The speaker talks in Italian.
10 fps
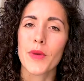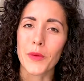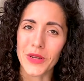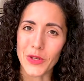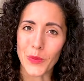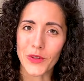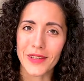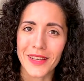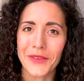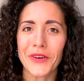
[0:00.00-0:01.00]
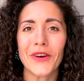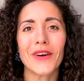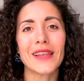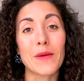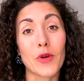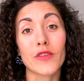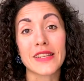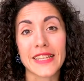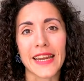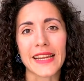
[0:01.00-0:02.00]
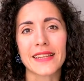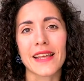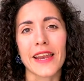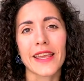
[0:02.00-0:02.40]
Per questo motivo le prove scritte